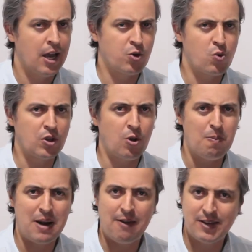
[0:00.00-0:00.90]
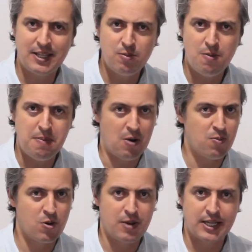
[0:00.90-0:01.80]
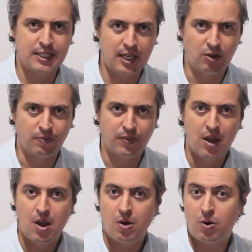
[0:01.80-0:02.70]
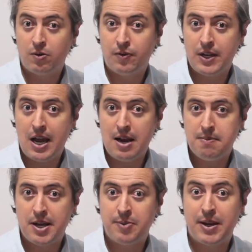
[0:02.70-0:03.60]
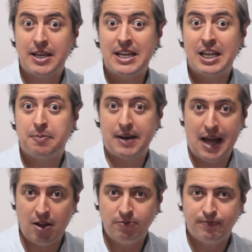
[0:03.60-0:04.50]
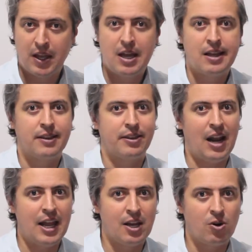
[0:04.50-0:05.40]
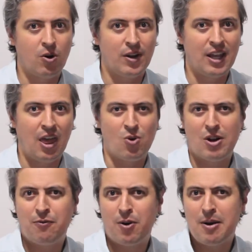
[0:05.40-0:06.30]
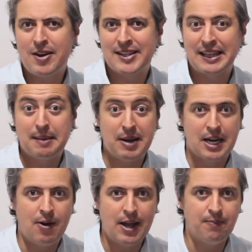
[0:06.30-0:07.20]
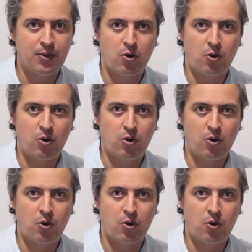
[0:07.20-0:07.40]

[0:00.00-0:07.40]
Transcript: Es un cuento brevísimo pero muy bien escrito, con un final más bien inesperado, trágico y de una forma bastante macabra,